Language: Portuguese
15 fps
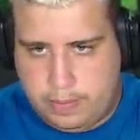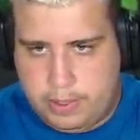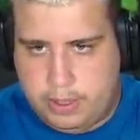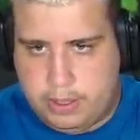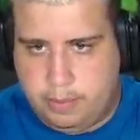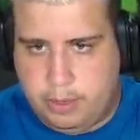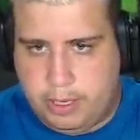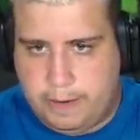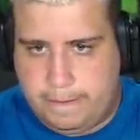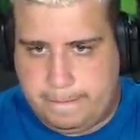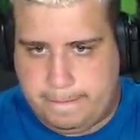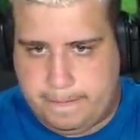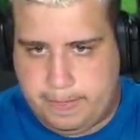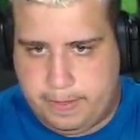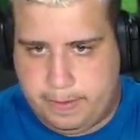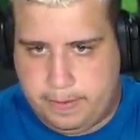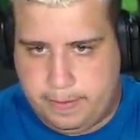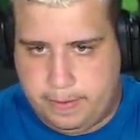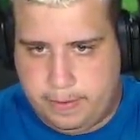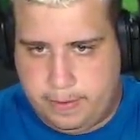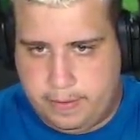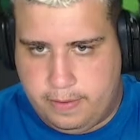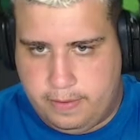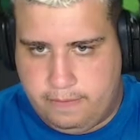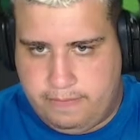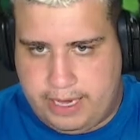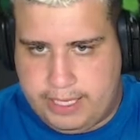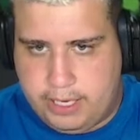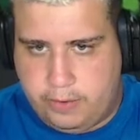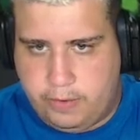Não da bola.
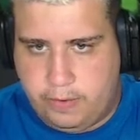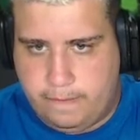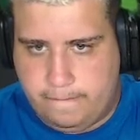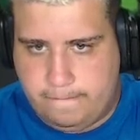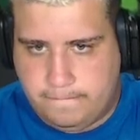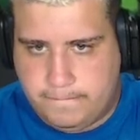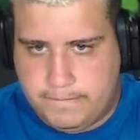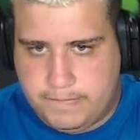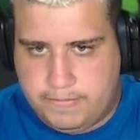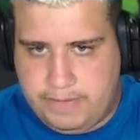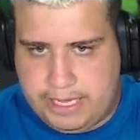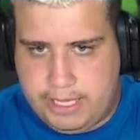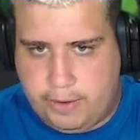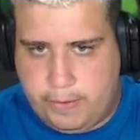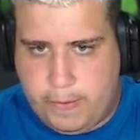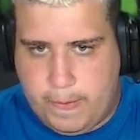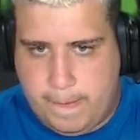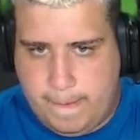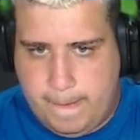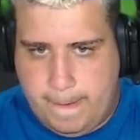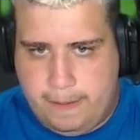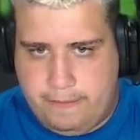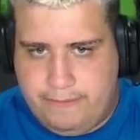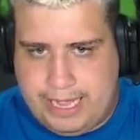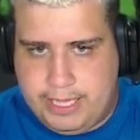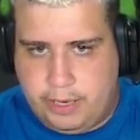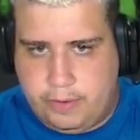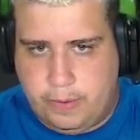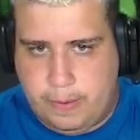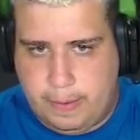Vai dar. Vai dar. Vai,
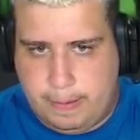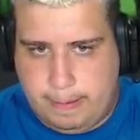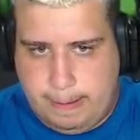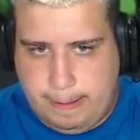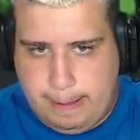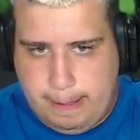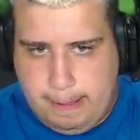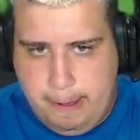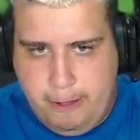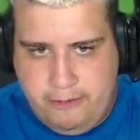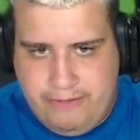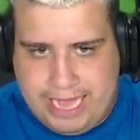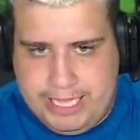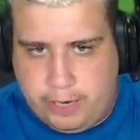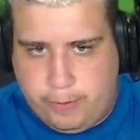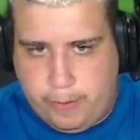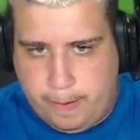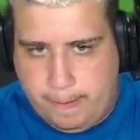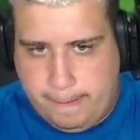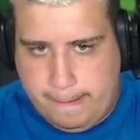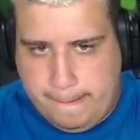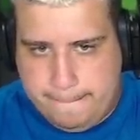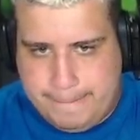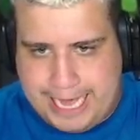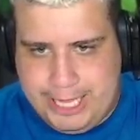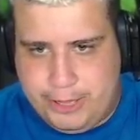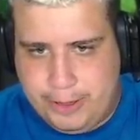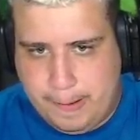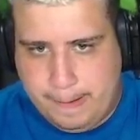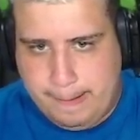Deco. Vai, Deco.
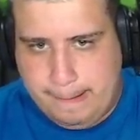Bate.